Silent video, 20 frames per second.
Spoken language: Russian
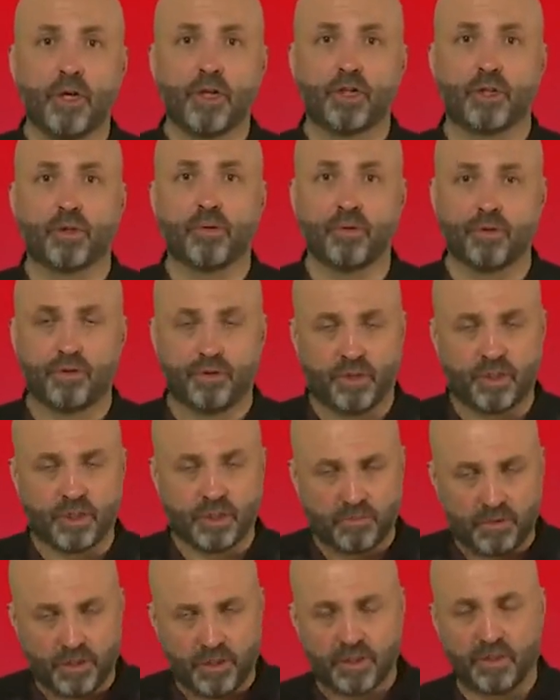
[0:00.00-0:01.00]
что
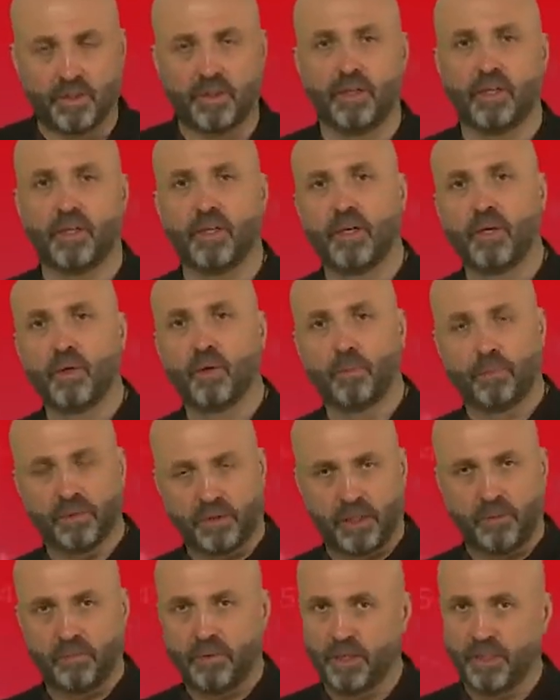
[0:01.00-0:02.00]
чрезмерное
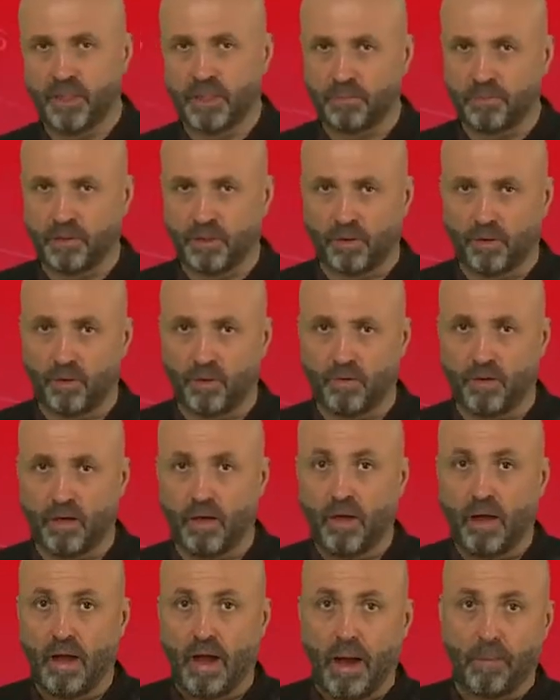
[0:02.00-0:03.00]
употребление спиртного